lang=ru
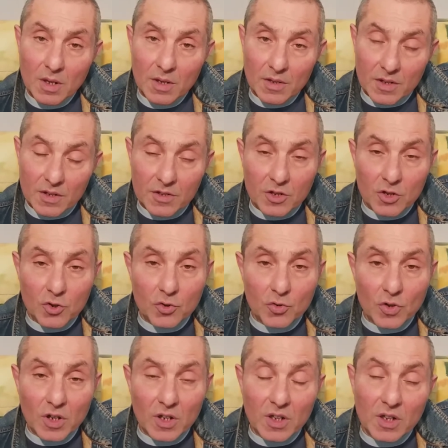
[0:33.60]
есть
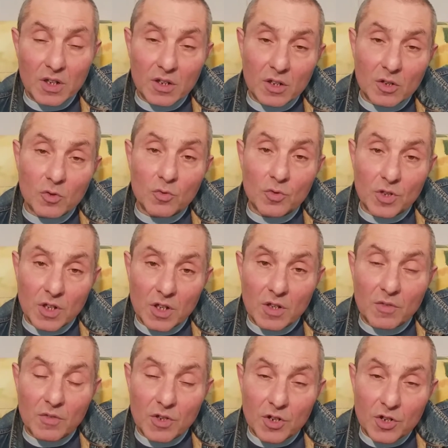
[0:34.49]
еще какие-то
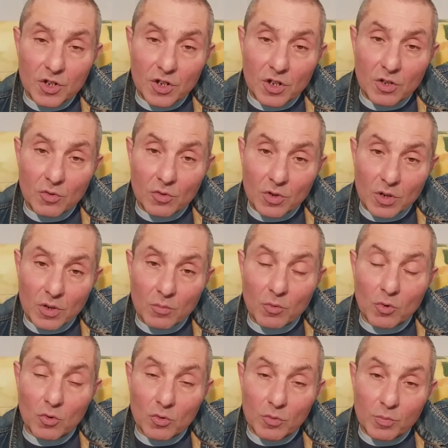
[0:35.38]
другие вещи, которые
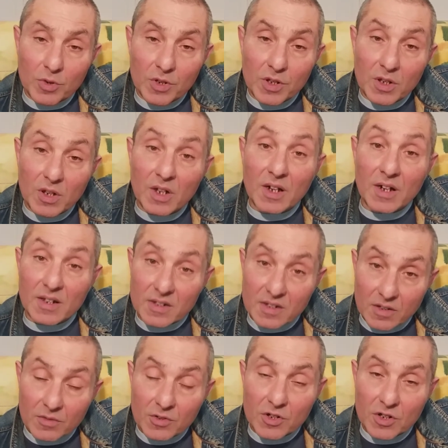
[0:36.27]
могут быть
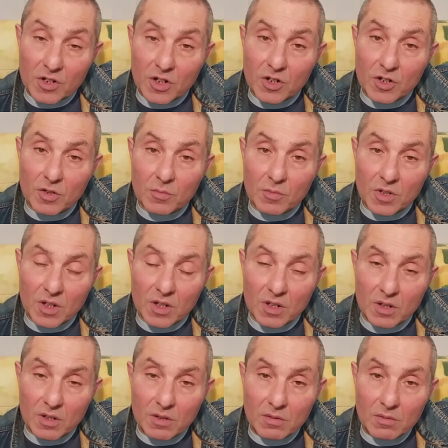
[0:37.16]
гораздо важнее, чем
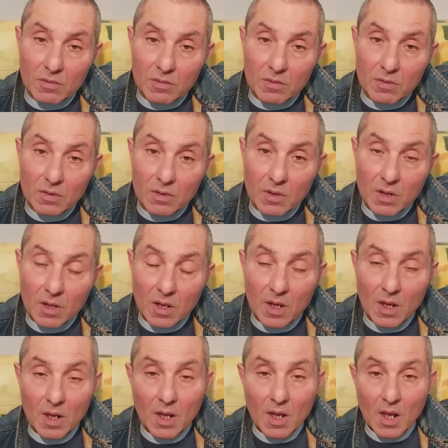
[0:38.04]
деньги.
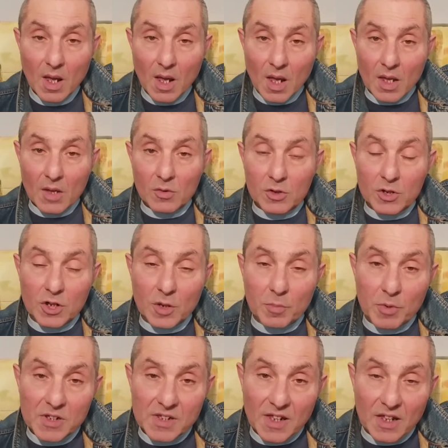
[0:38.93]
И вот
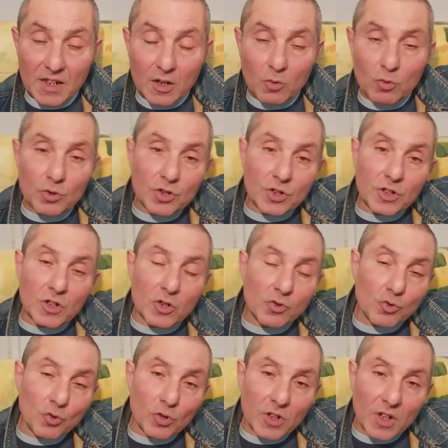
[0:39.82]
человек постоянно хочет на
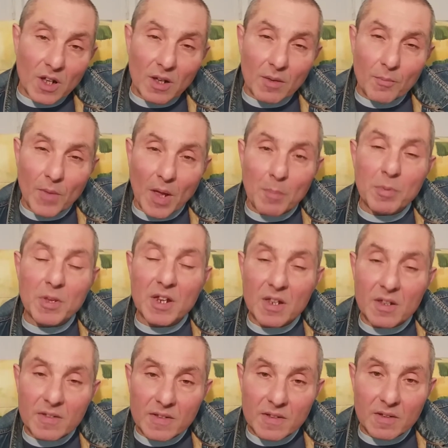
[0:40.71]
что-то
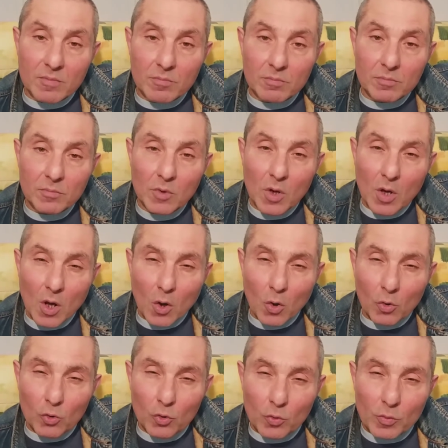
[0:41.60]
опереться.
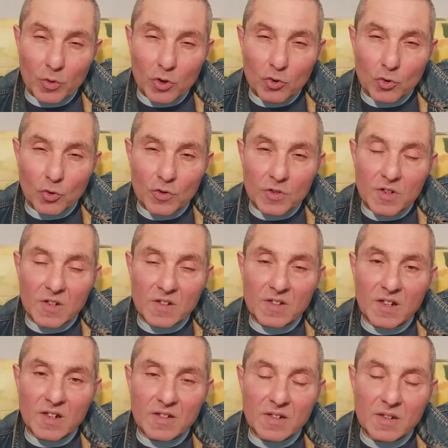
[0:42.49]
Он думает, что он
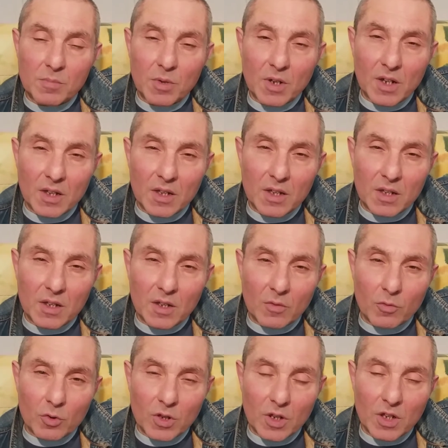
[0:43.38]
создаст себе какие-то
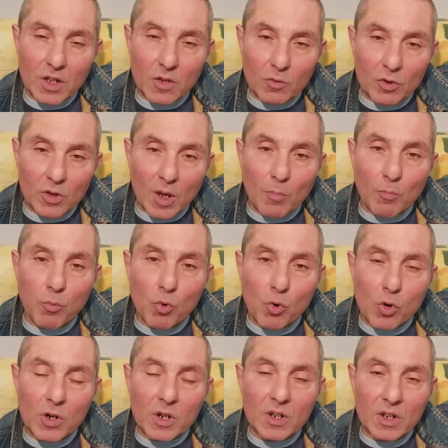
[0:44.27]
вот такие вот
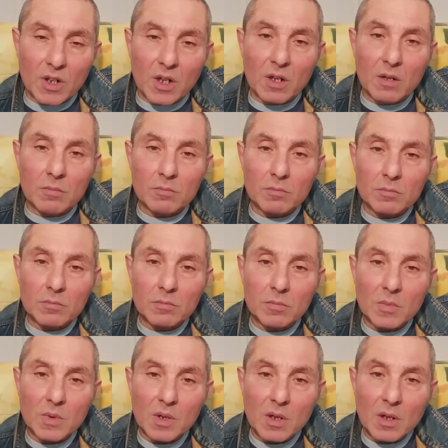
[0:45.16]
опоры, да.
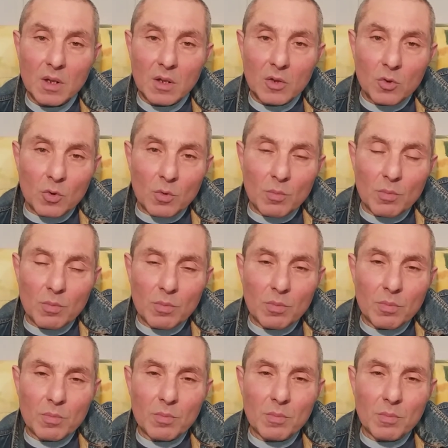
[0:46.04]
Ну,